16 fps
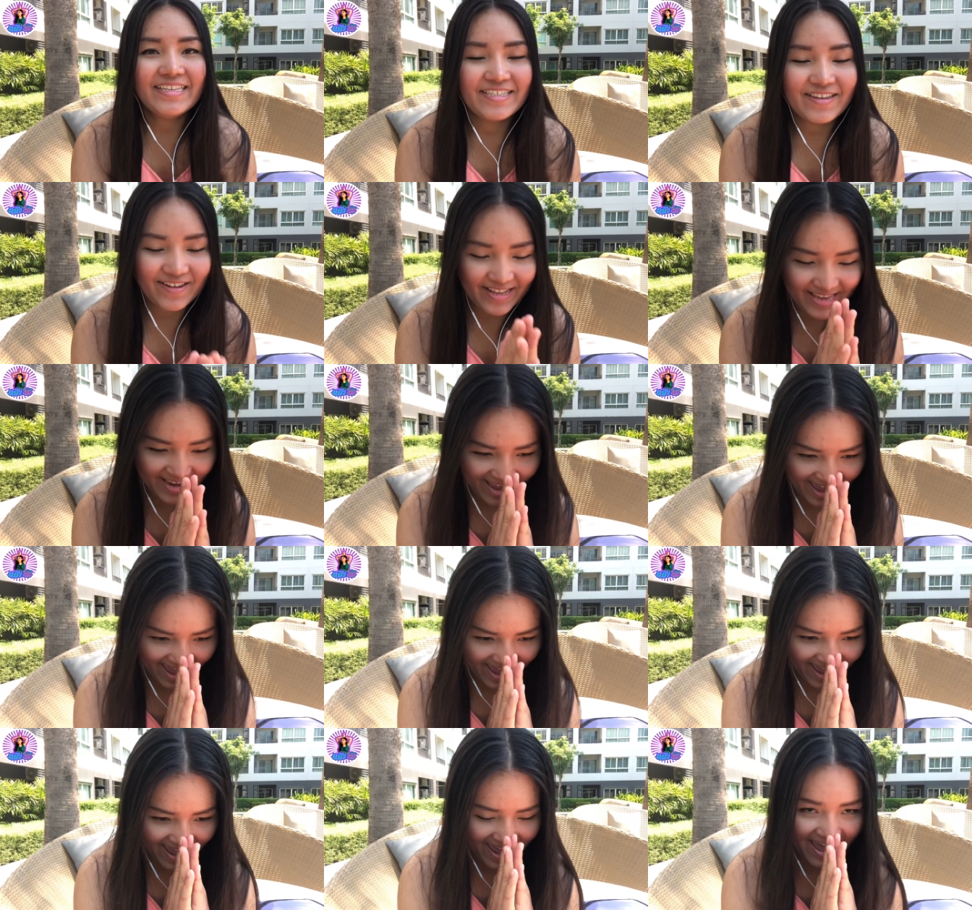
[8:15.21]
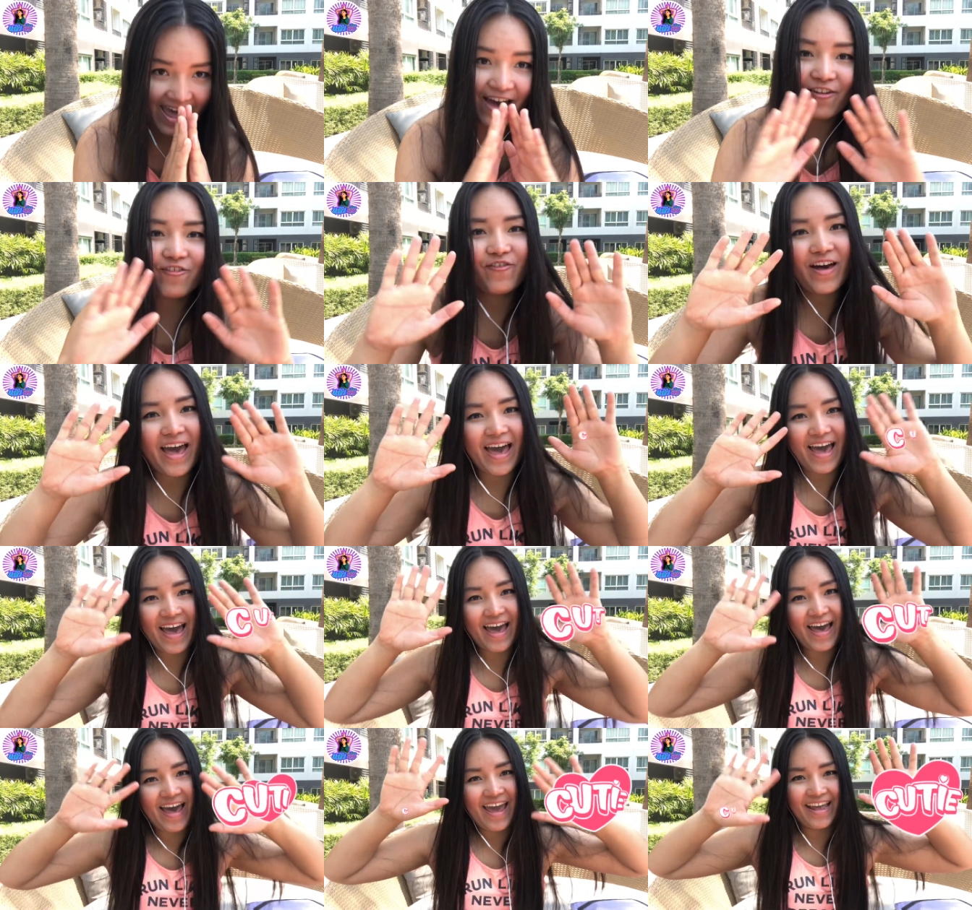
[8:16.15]
สวัสดีค่ะเอาว่า
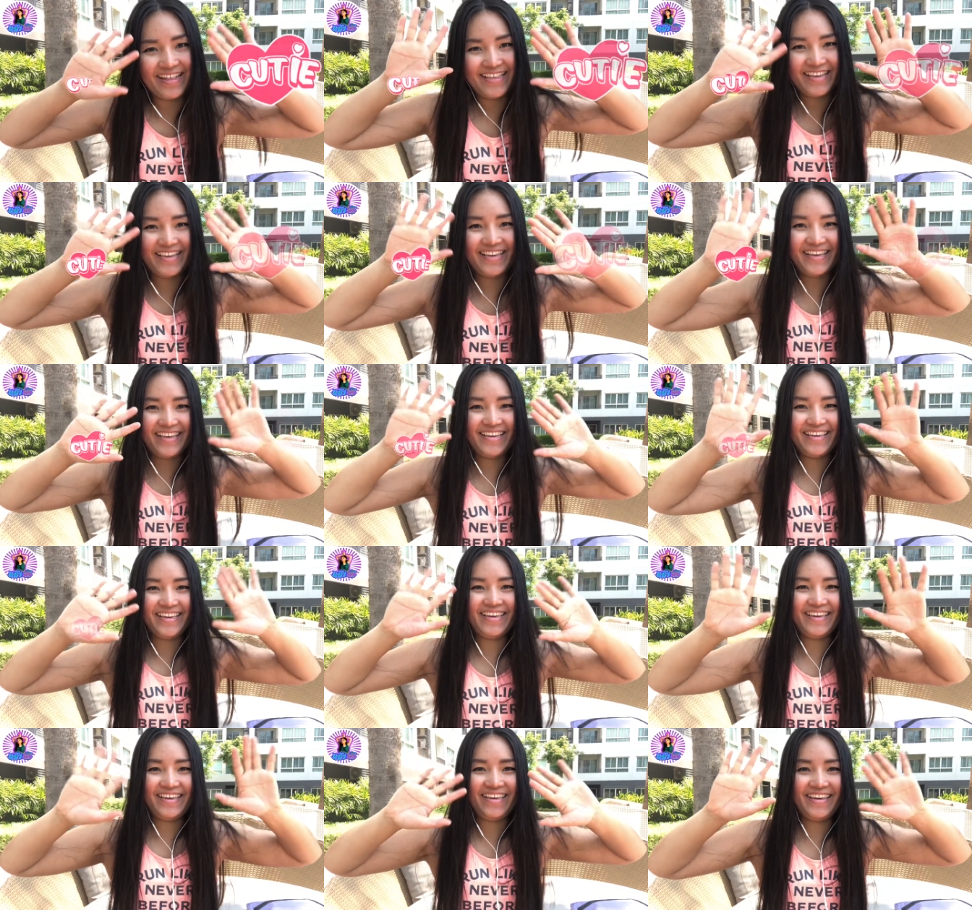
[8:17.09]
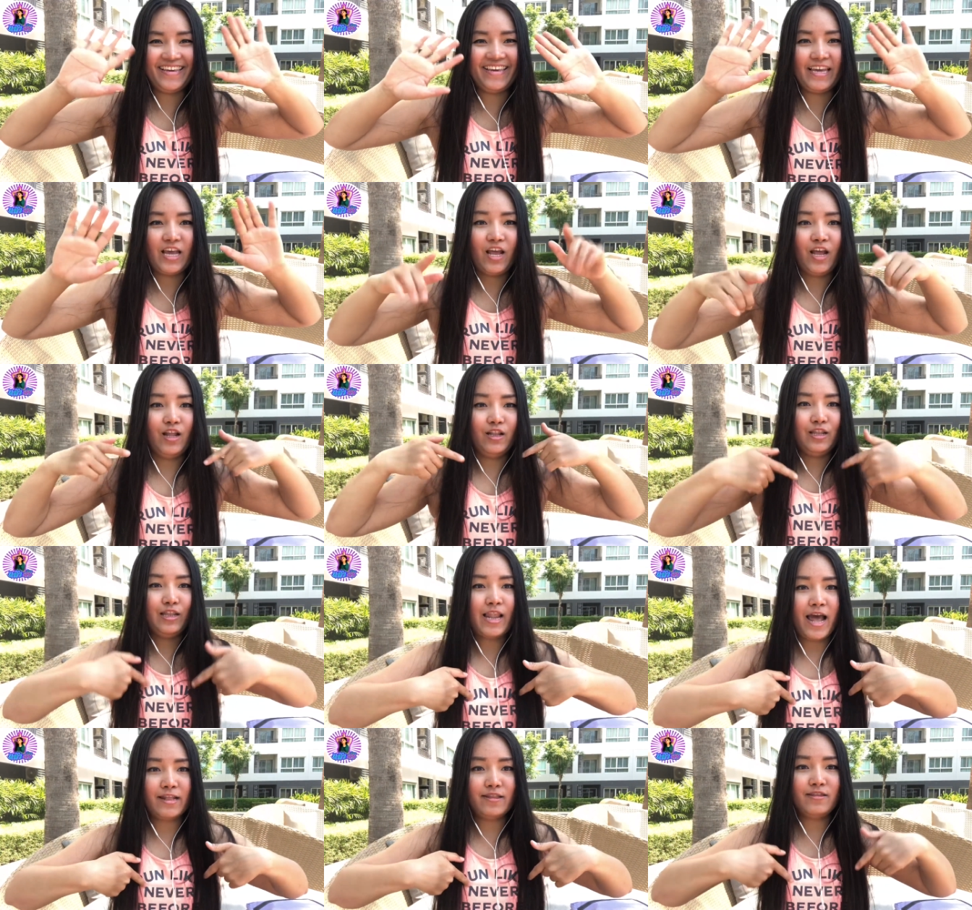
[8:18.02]
แอดดี้
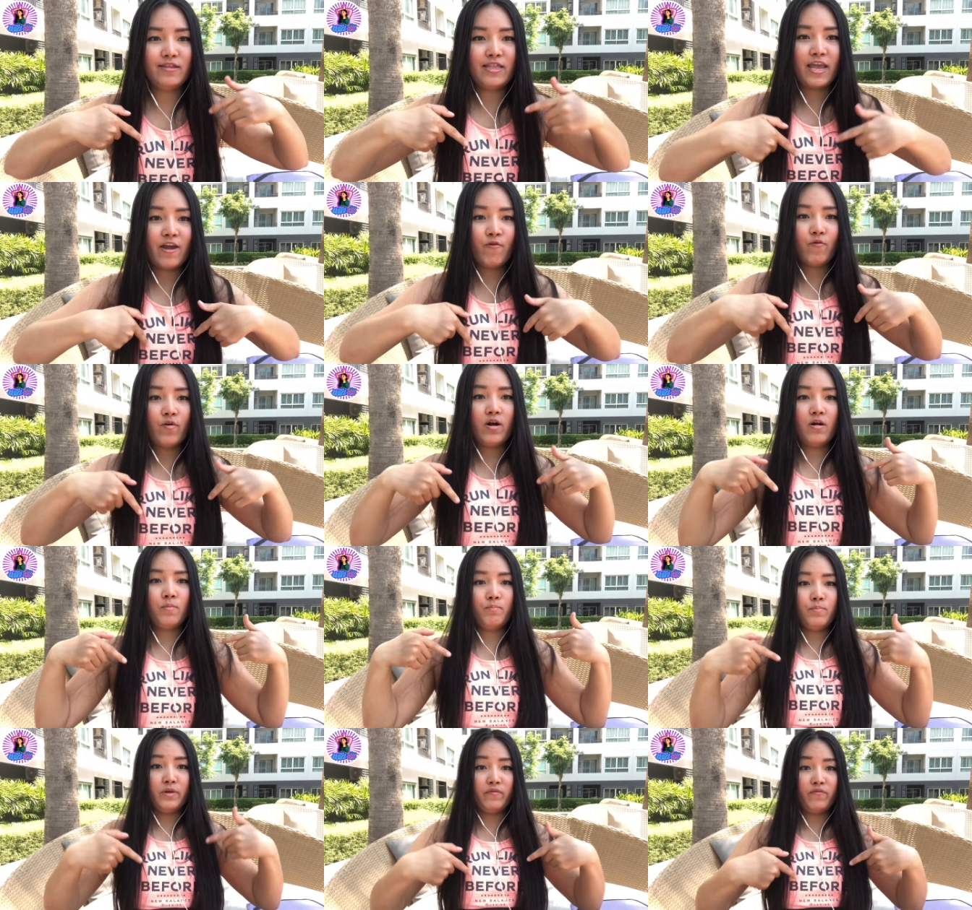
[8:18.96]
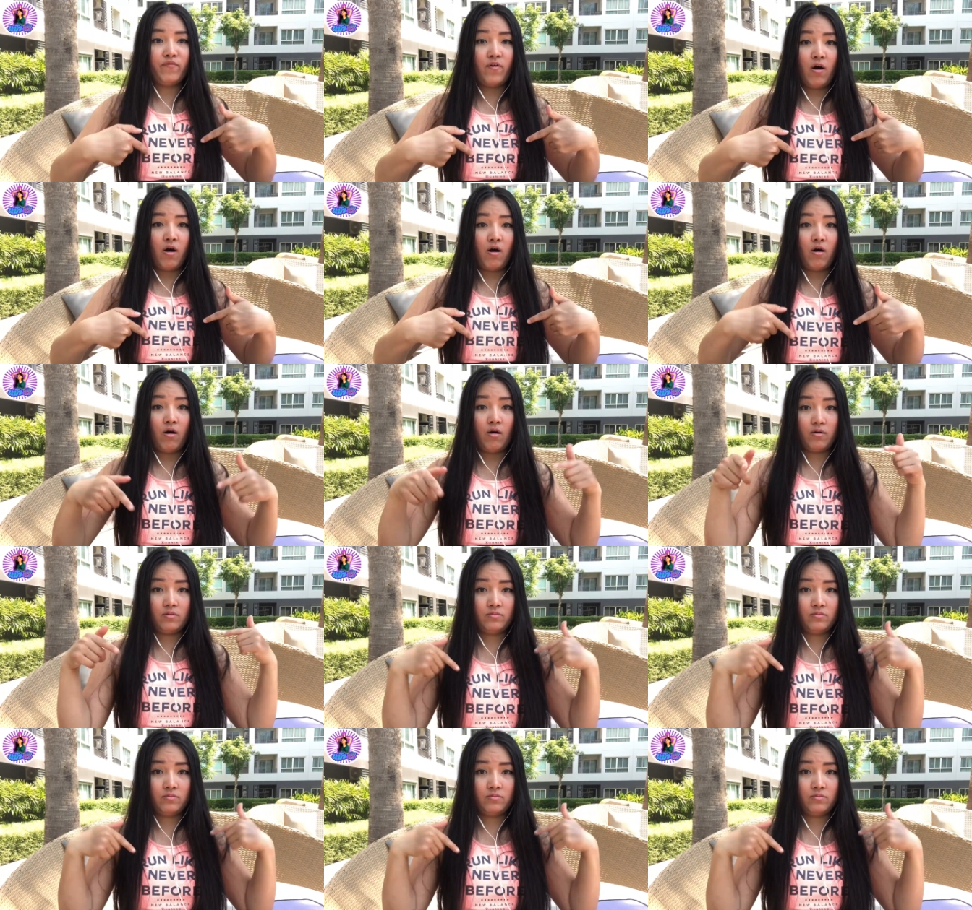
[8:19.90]
Run Never Before